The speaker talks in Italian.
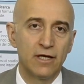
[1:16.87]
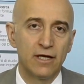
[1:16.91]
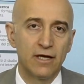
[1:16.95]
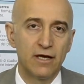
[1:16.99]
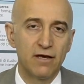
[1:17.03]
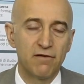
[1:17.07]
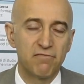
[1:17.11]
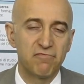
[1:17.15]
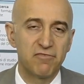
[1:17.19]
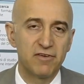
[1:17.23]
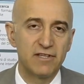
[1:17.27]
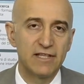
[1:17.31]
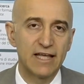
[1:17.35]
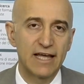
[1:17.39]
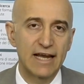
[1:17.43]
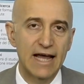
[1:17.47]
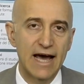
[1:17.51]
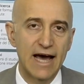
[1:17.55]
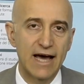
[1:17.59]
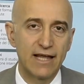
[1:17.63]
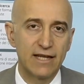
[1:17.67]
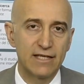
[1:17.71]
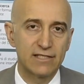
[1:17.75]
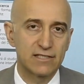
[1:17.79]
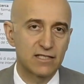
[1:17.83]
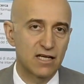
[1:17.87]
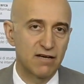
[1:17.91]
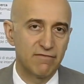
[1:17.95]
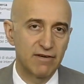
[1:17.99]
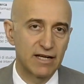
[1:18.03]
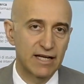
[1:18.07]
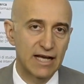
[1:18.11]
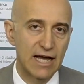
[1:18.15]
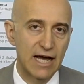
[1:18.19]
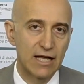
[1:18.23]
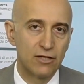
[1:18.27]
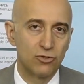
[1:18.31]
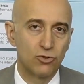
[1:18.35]
eh, federale,
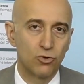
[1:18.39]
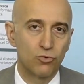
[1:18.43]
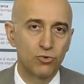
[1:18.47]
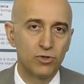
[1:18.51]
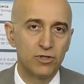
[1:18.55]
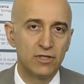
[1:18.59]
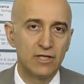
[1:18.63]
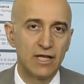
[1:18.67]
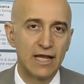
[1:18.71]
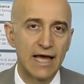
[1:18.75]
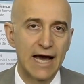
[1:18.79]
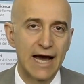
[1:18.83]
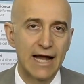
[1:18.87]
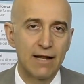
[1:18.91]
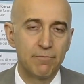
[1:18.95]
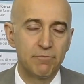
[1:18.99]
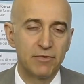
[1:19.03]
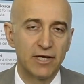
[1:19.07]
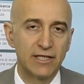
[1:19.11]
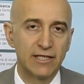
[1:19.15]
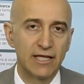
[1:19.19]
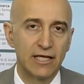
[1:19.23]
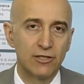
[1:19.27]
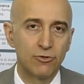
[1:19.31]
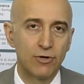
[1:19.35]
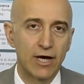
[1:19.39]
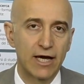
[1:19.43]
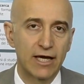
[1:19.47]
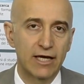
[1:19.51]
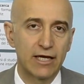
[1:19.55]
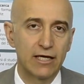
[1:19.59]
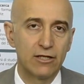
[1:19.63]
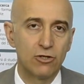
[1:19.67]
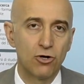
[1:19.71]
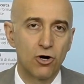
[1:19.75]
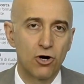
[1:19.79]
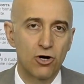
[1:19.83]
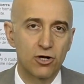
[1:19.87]
scavalcando quindi le Alpi, andando
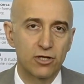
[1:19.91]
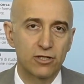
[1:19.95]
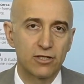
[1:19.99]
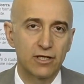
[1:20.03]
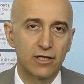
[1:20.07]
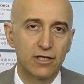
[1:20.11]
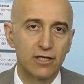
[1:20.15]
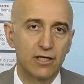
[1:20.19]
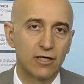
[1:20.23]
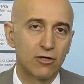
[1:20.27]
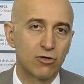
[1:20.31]
anche a nord,